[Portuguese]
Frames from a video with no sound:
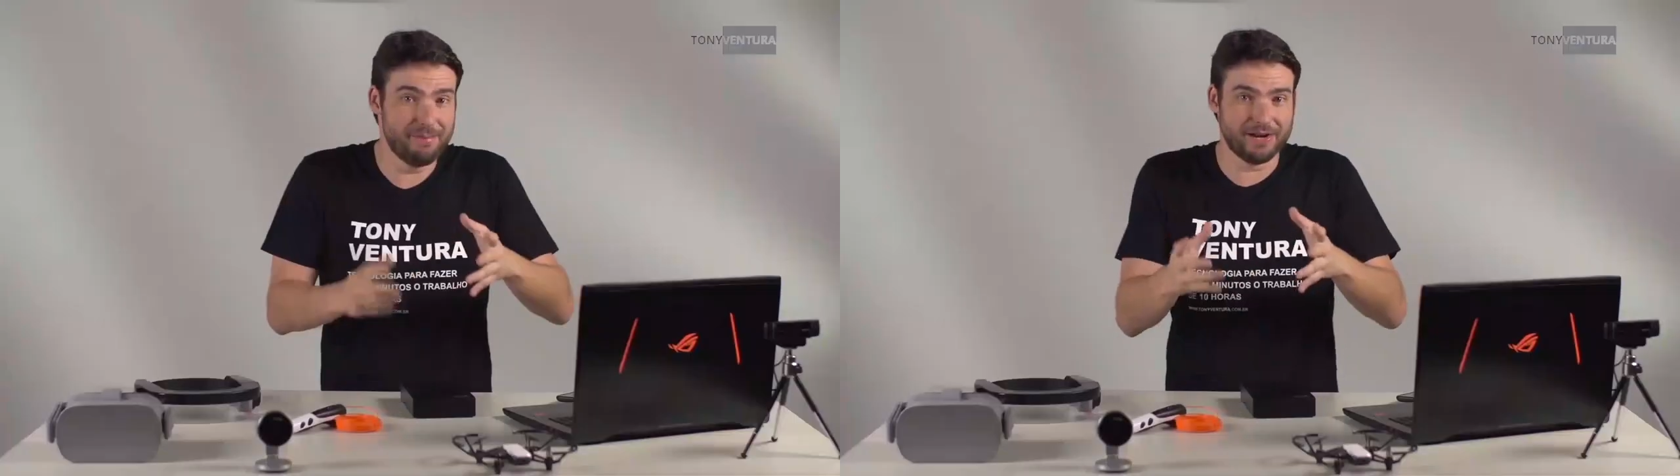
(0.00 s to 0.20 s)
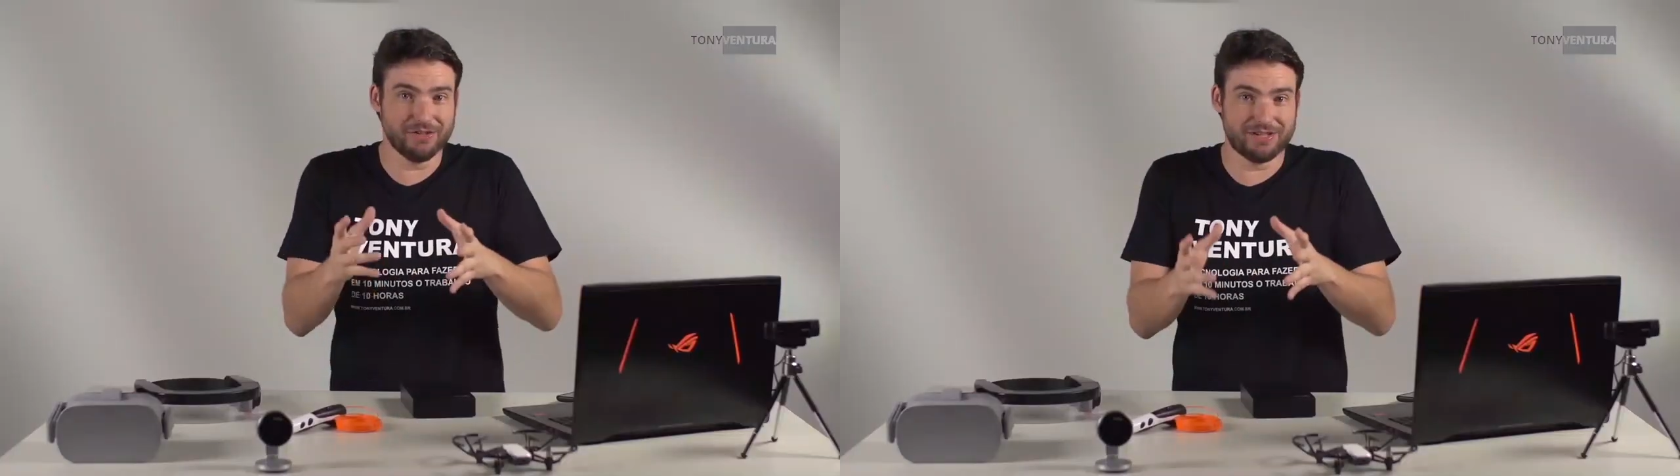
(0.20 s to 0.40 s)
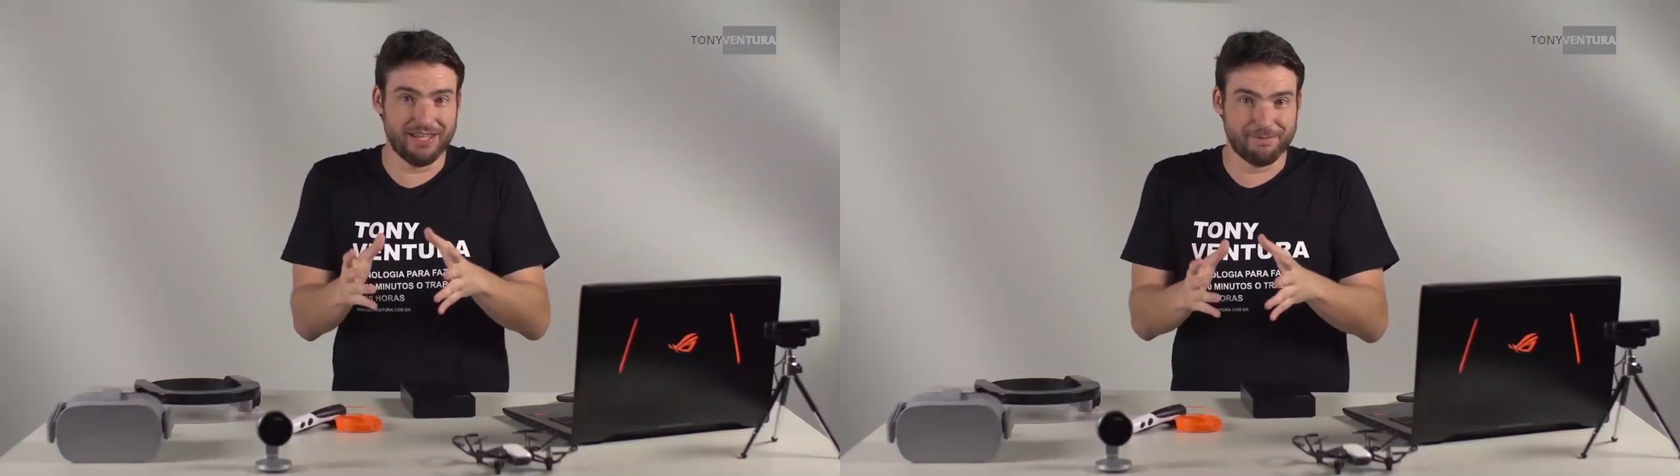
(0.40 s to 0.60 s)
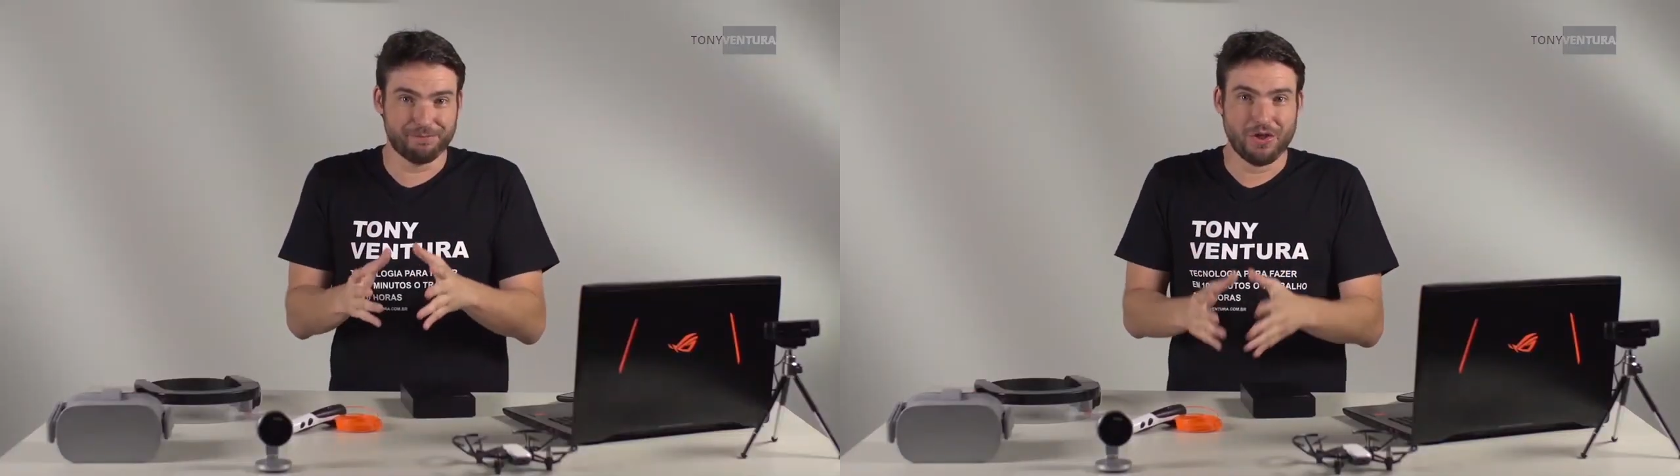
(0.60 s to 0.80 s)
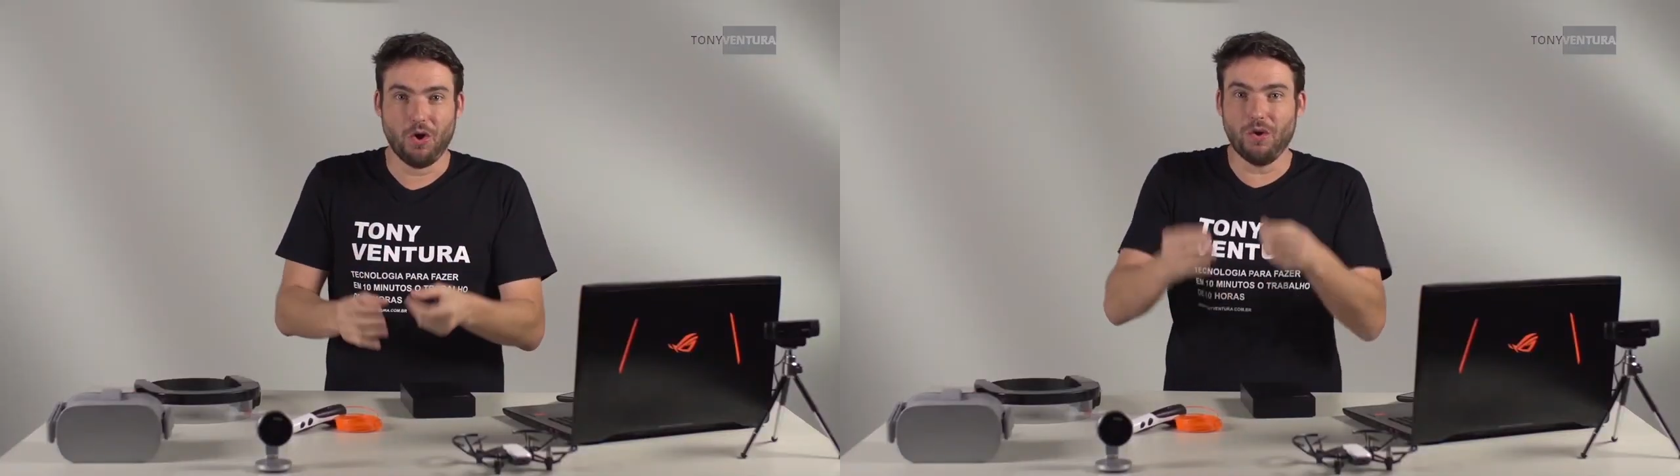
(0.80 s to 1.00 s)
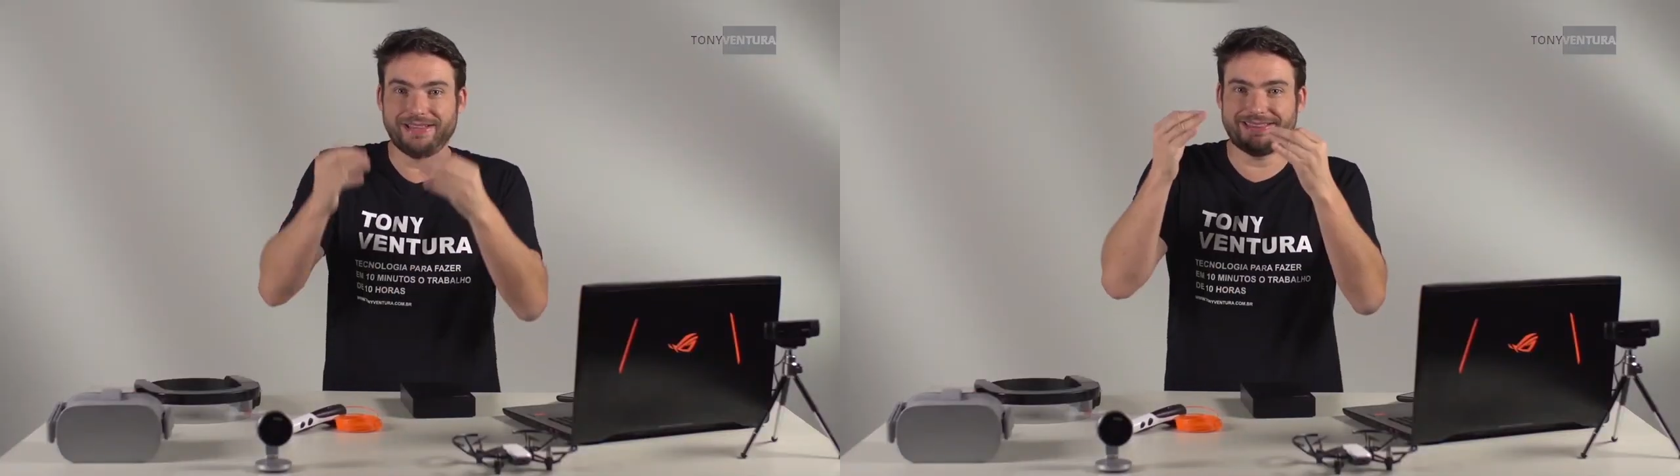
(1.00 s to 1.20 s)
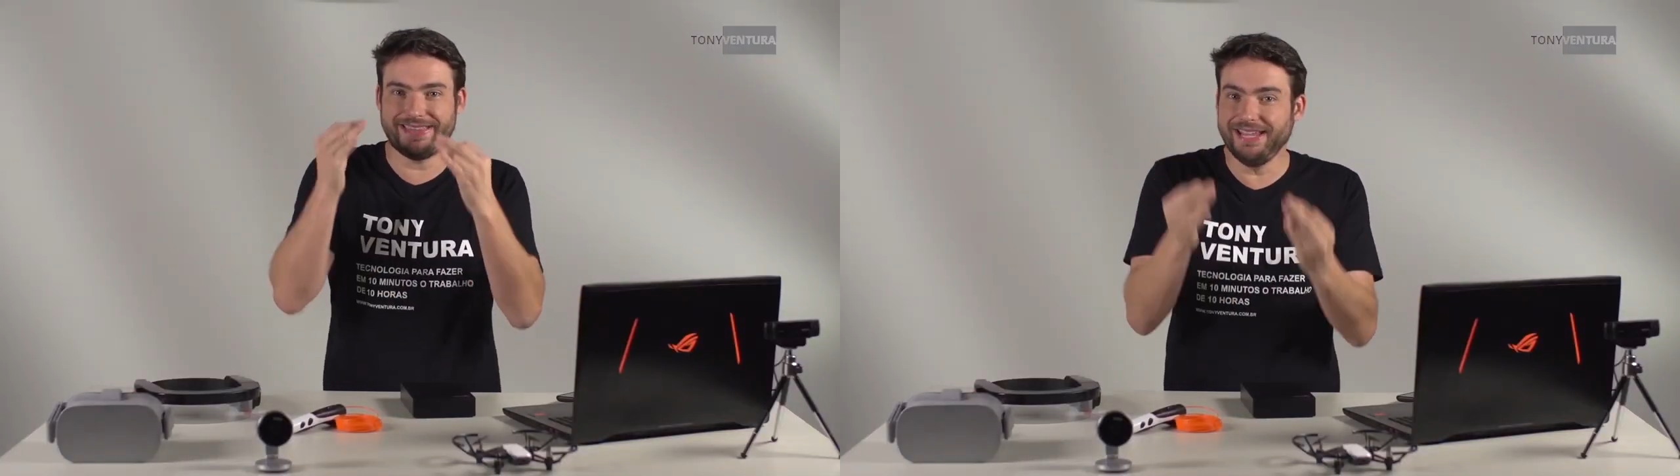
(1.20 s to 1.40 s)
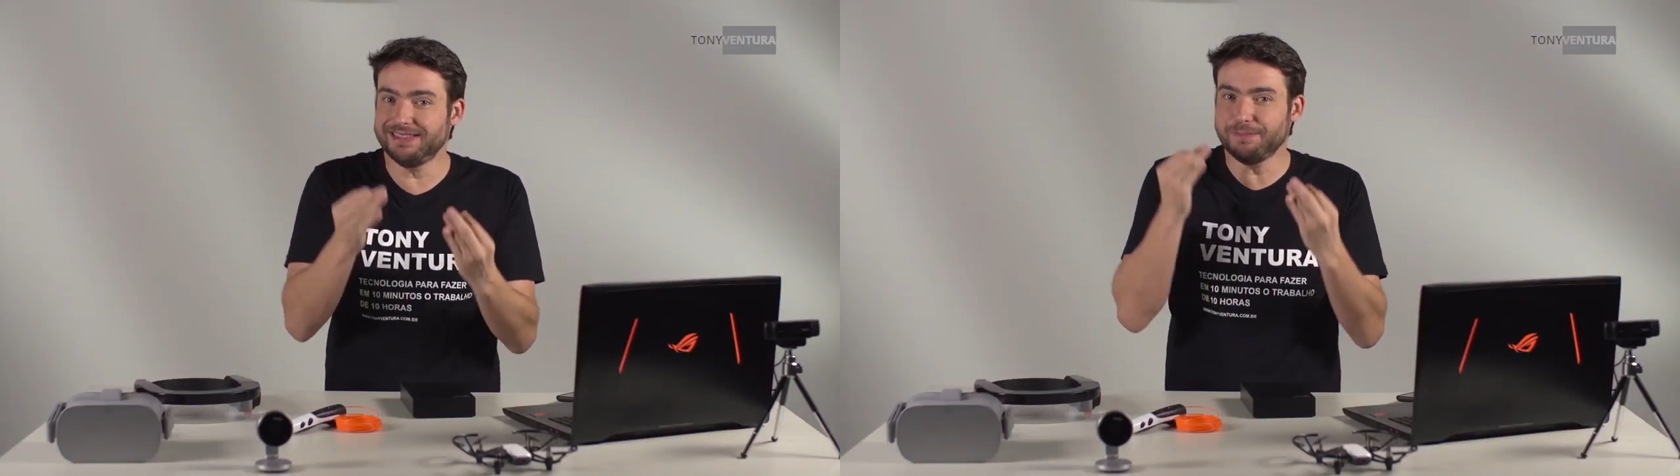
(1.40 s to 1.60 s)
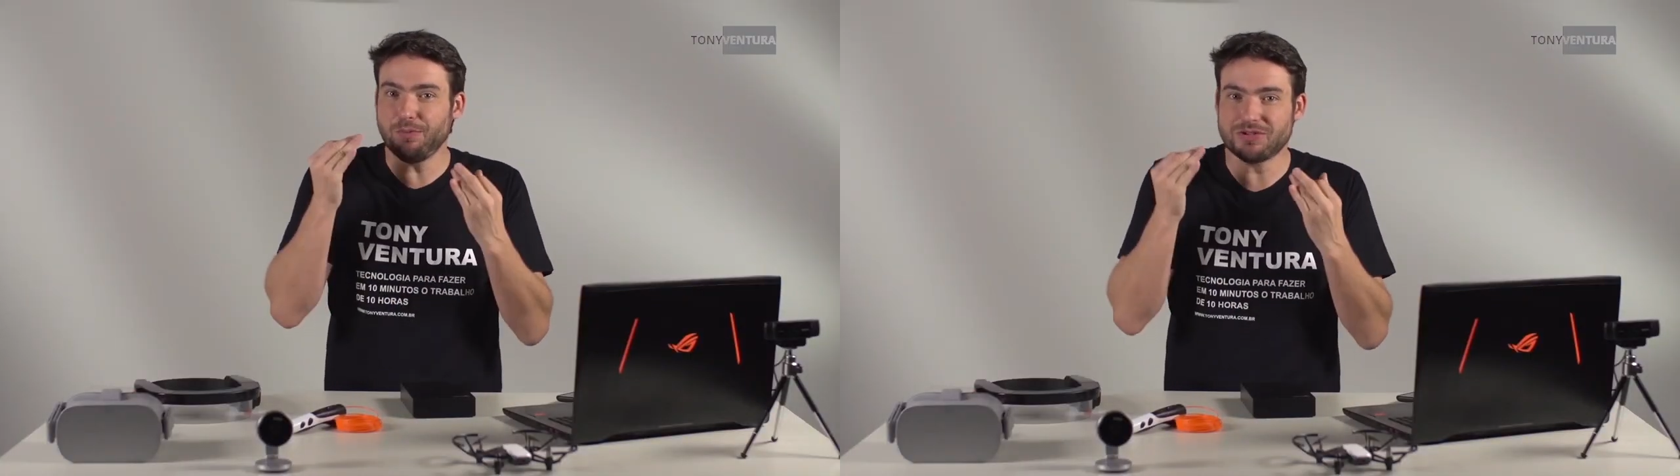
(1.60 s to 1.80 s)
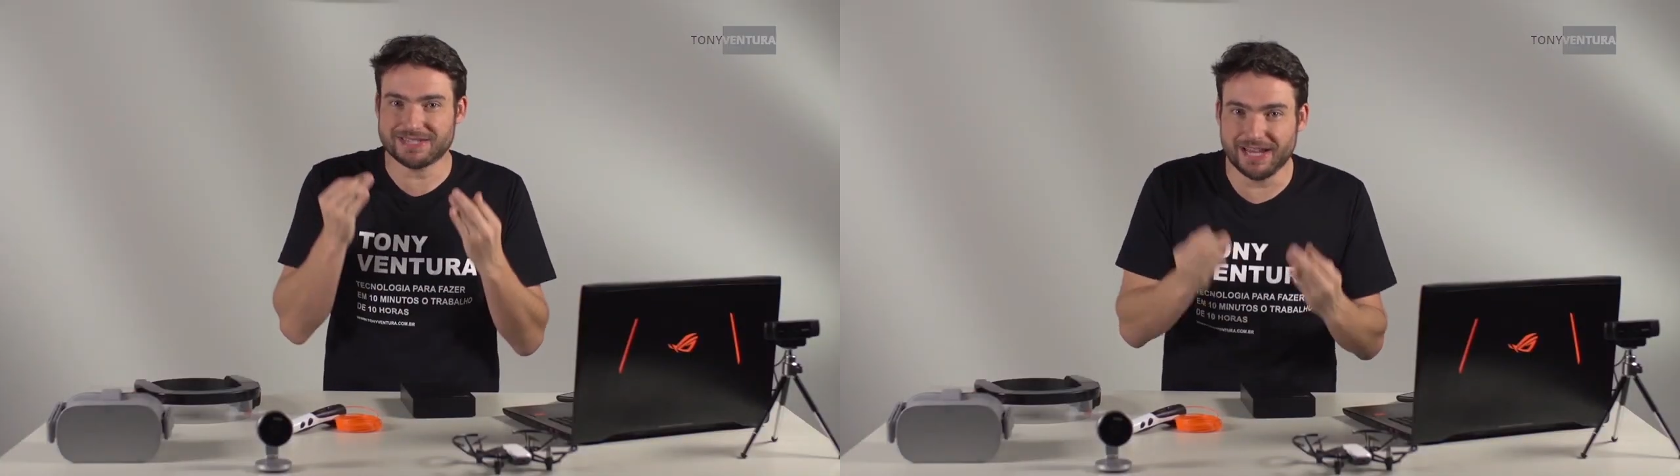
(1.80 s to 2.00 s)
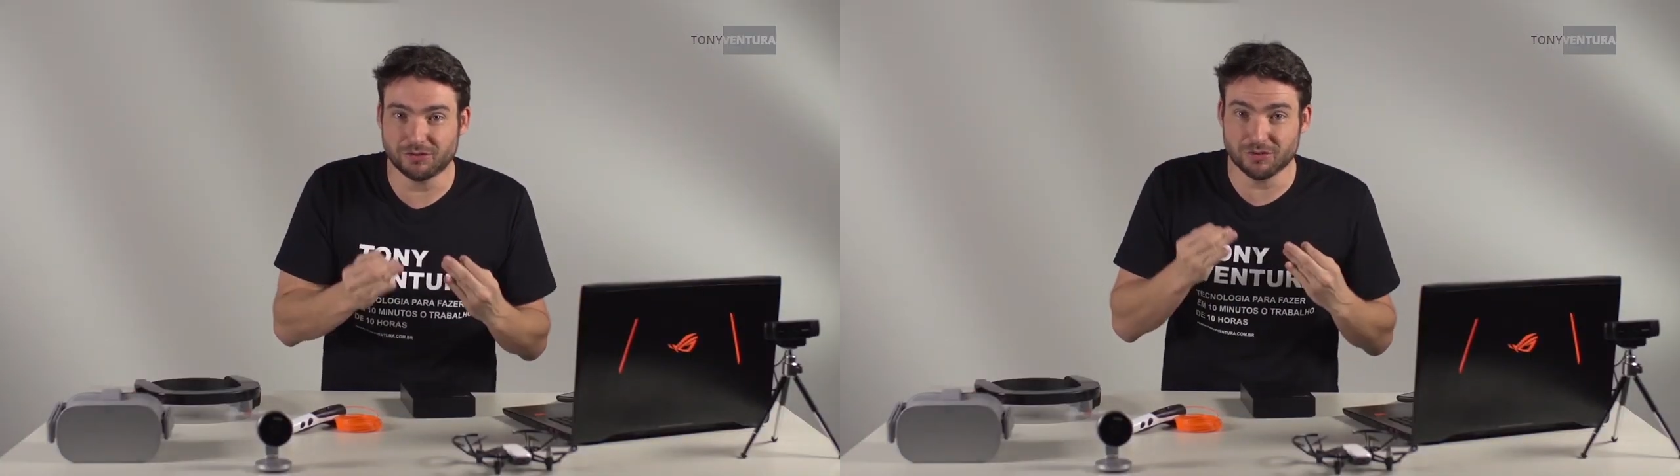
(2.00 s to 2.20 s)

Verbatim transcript: Lembrando que 80%